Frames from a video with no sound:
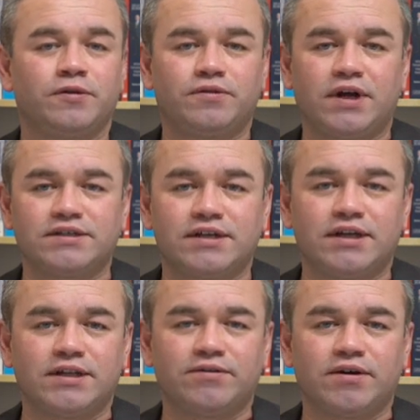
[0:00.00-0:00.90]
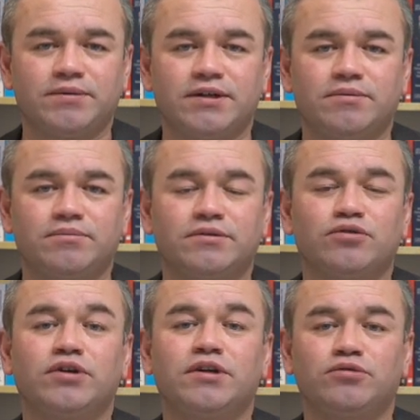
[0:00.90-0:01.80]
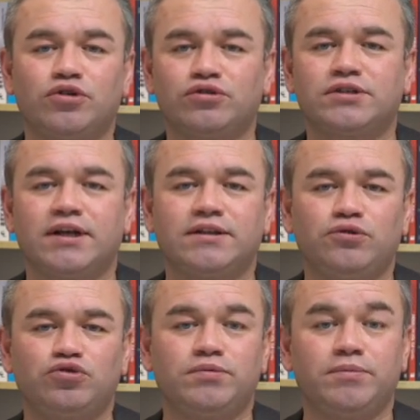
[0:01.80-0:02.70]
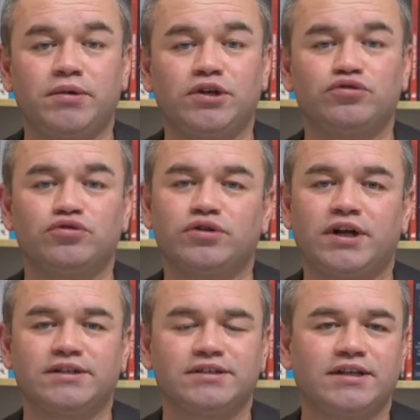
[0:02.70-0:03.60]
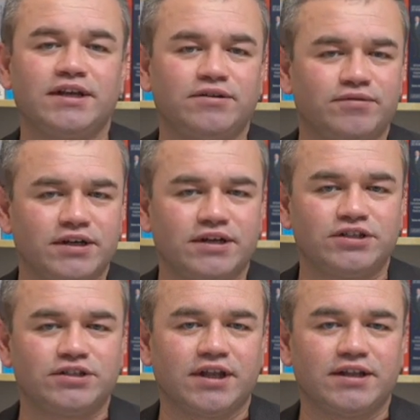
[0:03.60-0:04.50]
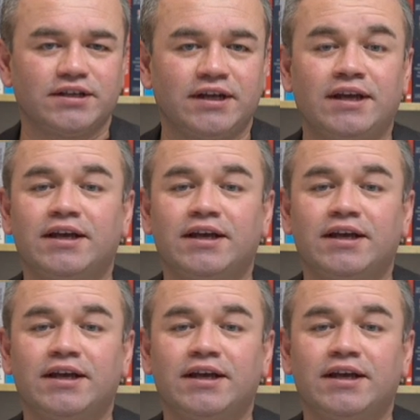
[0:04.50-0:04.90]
Fransa ile devam edelim. Son 24 saatte 3500'ün altında yeni vaka açıklandı.